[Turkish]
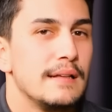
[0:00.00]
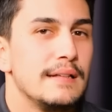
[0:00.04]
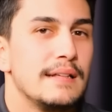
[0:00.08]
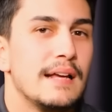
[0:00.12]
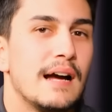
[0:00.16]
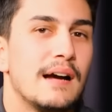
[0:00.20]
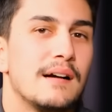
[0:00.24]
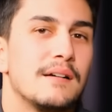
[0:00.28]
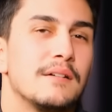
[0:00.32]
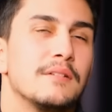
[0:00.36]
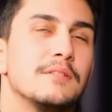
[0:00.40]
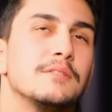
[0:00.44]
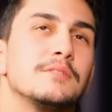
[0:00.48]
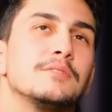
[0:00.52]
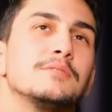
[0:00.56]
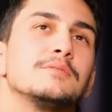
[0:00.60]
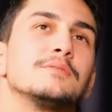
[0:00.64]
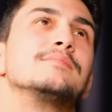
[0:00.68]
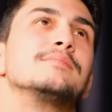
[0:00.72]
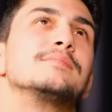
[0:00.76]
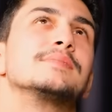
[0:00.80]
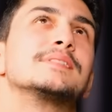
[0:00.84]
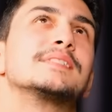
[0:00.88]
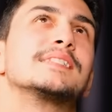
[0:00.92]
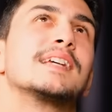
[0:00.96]
Ya o
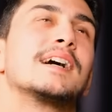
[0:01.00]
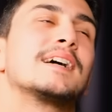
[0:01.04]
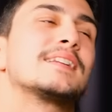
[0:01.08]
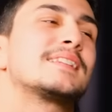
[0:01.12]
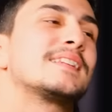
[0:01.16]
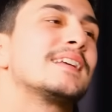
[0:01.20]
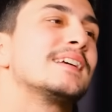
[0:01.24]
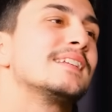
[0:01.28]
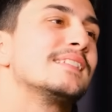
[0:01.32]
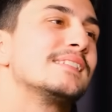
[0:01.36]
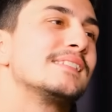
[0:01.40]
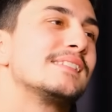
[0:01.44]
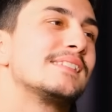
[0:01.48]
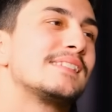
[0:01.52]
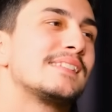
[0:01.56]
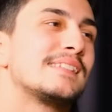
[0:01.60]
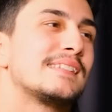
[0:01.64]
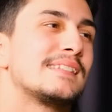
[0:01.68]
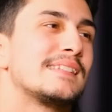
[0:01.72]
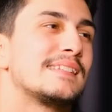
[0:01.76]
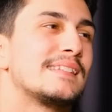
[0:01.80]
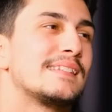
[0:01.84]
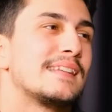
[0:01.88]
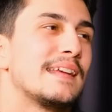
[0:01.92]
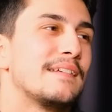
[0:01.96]
zaten
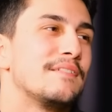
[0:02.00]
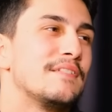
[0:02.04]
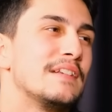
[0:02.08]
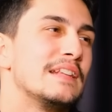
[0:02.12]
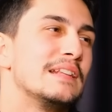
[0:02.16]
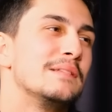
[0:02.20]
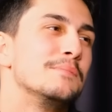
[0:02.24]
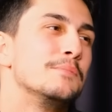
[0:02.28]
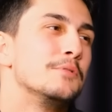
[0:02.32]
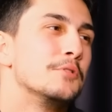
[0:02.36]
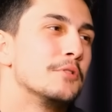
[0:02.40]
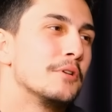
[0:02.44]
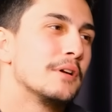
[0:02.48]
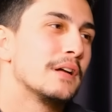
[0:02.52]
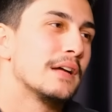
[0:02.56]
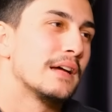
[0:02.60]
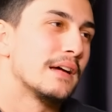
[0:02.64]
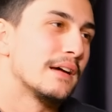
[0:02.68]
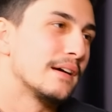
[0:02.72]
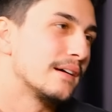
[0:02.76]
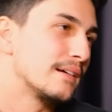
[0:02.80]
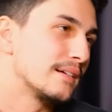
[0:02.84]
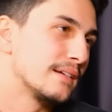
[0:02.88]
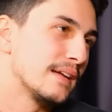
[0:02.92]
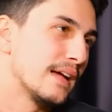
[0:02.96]
sevilmiyor
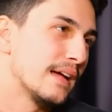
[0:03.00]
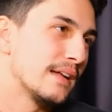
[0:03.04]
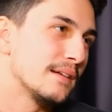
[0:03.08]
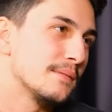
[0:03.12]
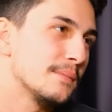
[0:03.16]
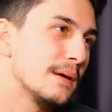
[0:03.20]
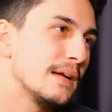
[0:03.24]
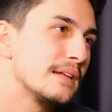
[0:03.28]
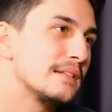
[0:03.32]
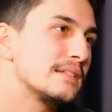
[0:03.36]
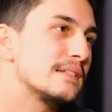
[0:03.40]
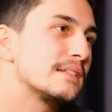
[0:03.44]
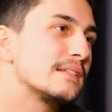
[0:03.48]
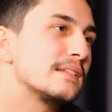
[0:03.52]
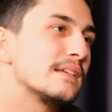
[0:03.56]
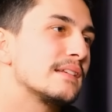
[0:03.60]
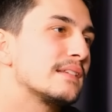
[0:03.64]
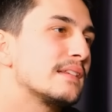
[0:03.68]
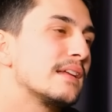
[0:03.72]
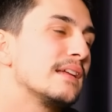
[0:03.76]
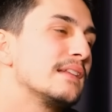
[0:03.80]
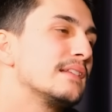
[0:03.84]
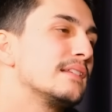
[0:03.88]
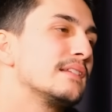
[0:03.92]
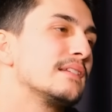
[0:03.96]
ya. Yani bence
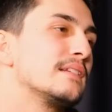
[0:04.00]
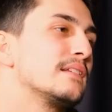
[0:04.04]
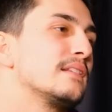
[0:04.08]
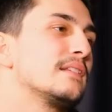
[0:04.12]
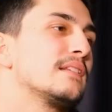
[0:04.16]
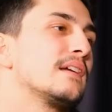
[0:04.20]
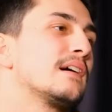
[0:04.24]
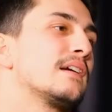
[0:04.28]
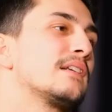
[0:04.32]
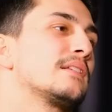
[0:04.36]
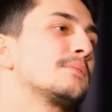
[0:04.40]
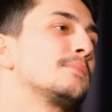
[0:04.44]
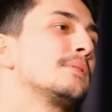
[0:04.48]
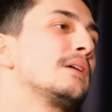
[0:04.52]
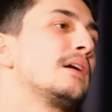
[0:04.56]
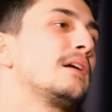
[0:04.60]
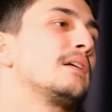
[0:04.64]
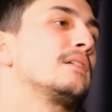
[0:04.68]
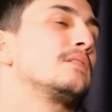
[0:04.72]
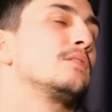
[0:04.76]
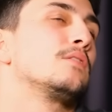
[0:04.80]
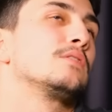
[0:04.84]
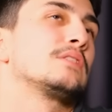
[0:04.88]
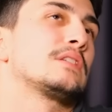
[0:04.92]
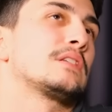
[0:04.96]
zaten yıllardır
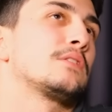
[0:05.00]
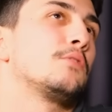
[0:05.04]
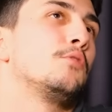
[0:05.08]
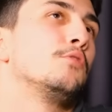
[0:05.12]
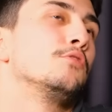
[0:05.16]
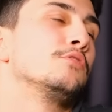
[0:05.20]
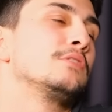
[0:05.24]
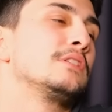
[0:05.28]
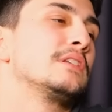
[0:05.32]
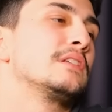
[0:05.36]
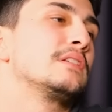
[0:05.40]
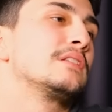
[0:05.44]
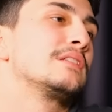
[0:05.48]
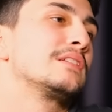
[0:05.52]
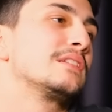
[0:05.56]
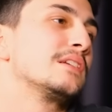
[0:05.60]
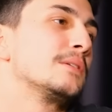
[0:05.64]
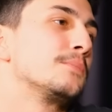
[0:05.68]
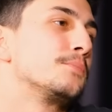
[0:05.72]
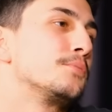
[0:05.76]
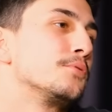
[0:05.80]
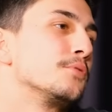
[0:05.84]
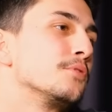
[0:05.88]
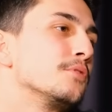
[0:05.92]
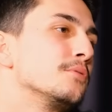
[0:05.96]
işte 10 yıldır
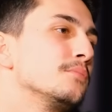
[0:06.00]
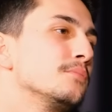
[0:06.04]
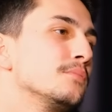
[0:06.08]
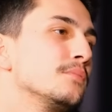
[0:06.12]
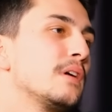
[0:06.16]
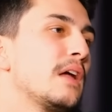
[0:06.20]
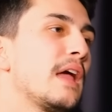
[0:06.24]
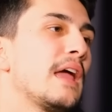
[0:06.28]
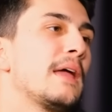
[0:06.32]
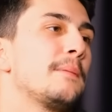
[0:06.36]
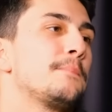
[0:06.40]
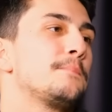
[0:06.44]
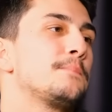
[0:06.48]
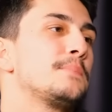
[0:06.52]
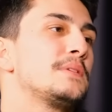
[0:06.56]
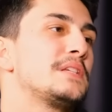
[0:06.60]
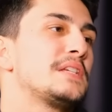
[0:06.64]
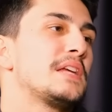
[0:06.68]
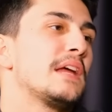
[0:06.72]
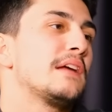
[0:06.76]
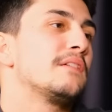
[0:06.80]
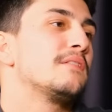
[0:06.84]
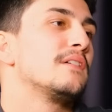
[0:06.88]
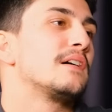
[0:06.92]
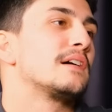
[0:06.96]
yapıyorum. Hep bir
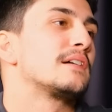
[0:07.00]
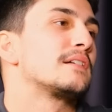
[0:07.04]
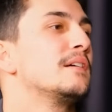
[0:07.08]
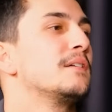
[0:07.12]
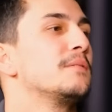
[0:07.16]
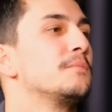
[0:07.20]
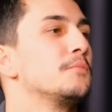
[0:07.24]
şey var.